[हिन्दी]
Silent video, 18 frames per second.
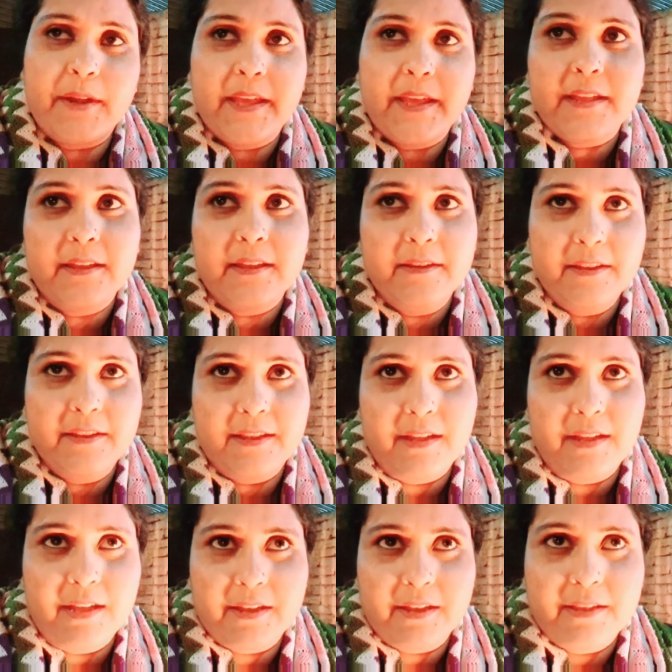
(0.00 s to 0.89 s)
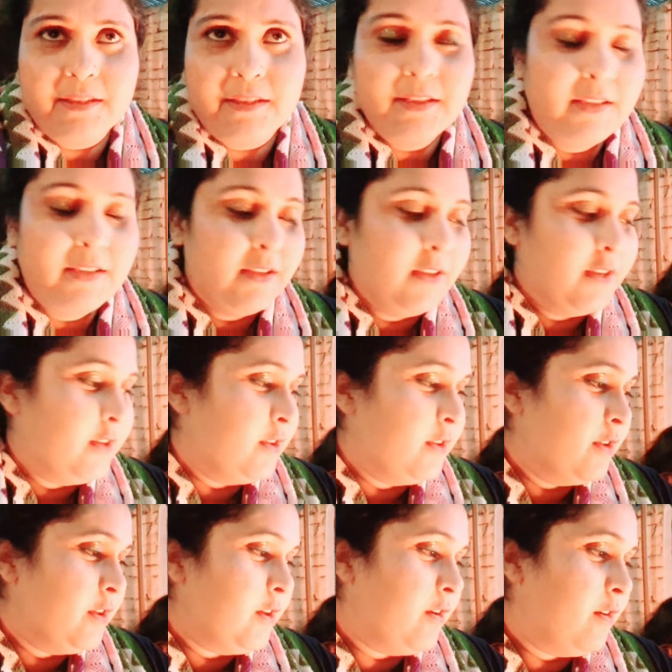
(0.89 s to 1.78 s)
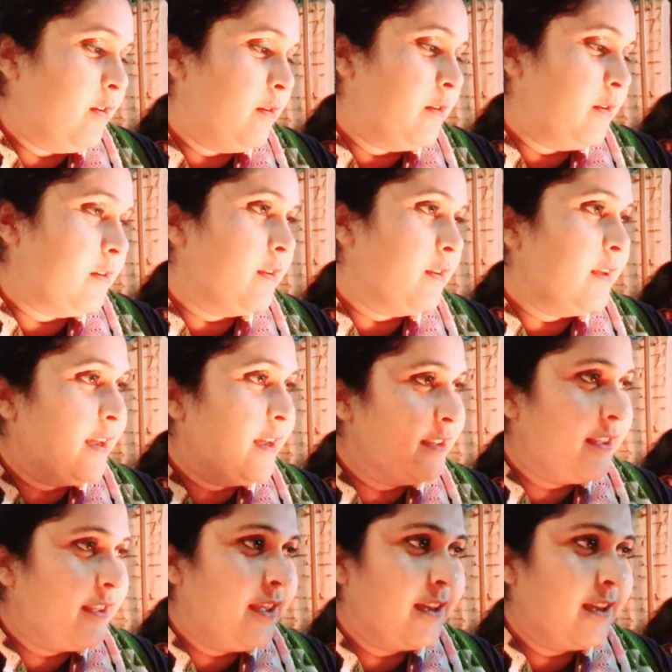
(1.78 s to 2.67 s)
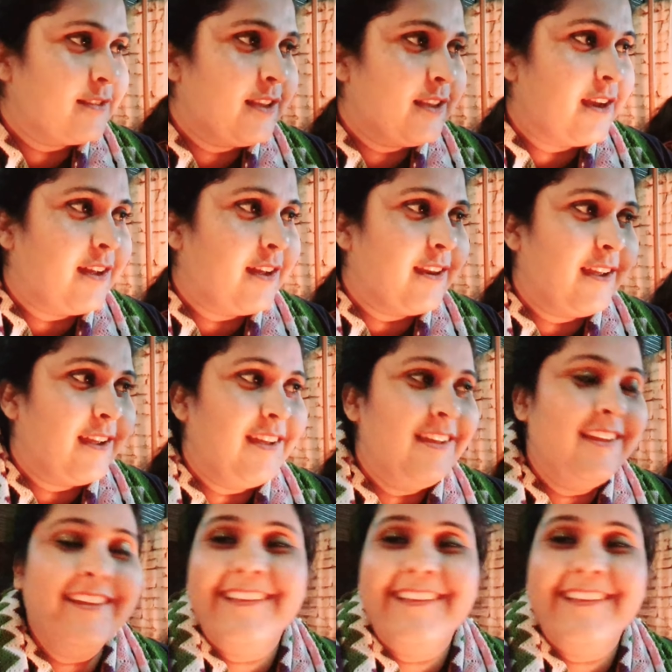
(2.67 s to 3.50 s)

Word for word: पढ़ाई करने का आगे और ऐसे ही एक्सरा करा